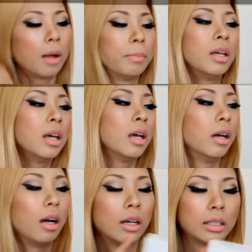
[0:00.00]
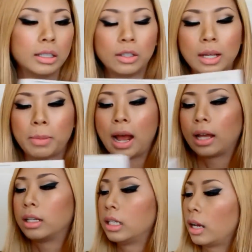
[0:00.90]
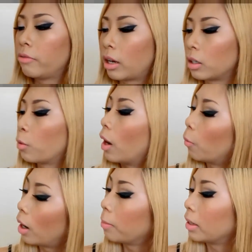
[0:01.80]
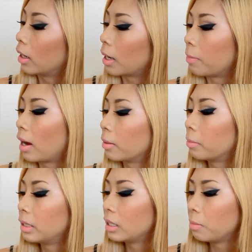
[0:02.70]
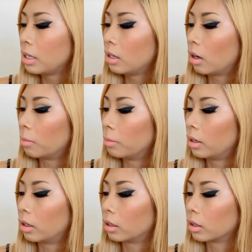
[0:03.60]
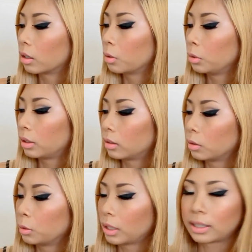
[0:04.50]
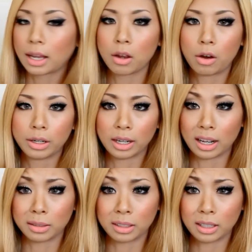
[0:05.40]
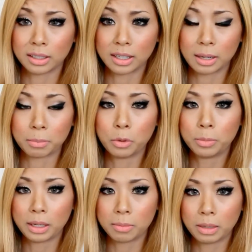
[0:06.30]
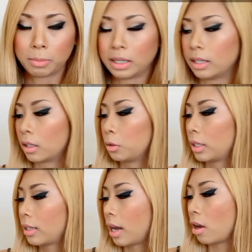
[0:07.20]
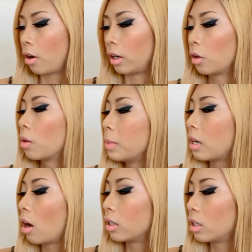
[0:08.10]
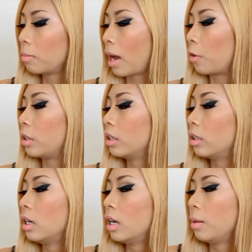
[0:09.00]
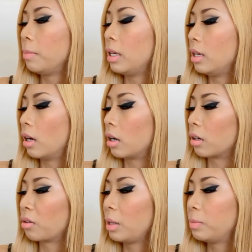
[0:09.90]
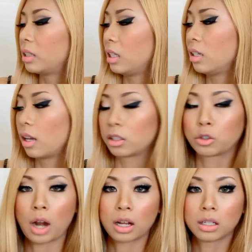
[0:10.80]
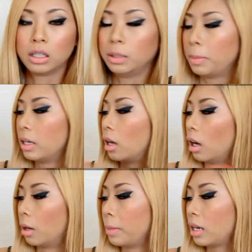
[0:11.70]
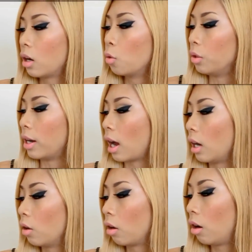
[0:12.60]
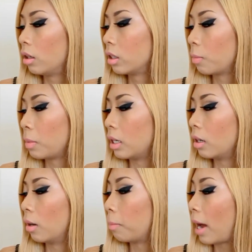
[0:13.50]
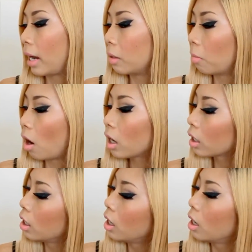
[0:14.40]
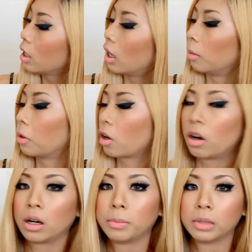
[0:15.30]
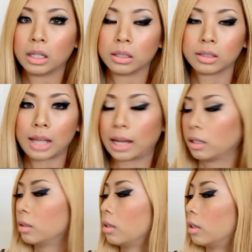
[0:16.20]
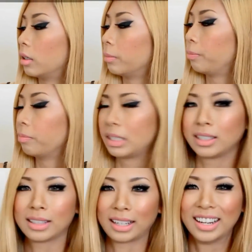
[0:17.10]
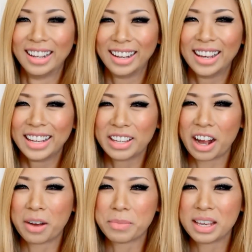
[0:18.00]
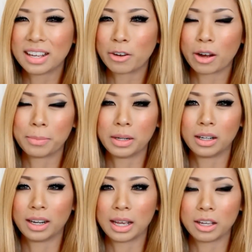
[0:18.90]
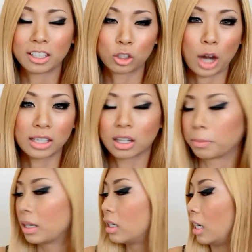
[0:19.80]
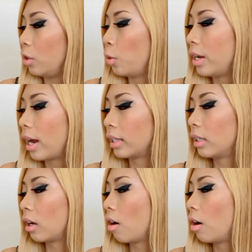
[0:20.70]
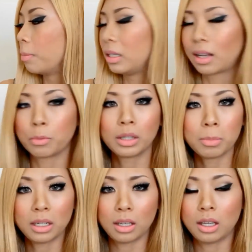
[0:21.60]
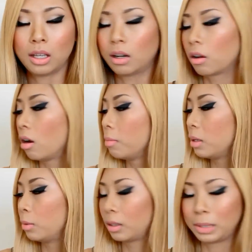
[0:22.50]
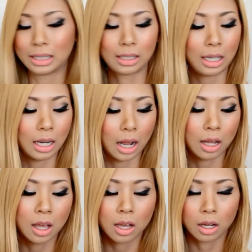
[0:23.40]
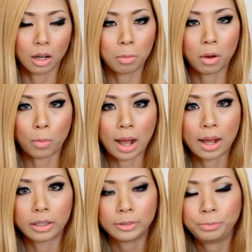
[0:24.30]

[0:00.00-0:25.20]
อเดี๋ยวแนนมาอ่านอันนี้ให้ฟังดีกว่าว่าเป็นอะไรบ้าง มันจะมีอมรูทรูทาไทออนนะคะ ถ้าถ้าแนนพูดไม่ไม่ผิดนะรูทาไทออน แล้วก็มีคอลลาเจนพาวเดอร์ มีเอ่อ g r a ปซีดเอ็กซ์ตรก็คือเป็นเอ่อเม็ดองุ่นนะคะ แล้วก็จะเป็นเอ่อ p i n ์ barkเอ่อแล้วก็เอ่อสารเอ่อไม่ใช่สารมีความอะไรเ extract จากมะเขือด้วยนะคะ แต่ก็มีทั้งวิตามินอ E แล้วก็มีวิตามินซีนะคะเขาบอกว่า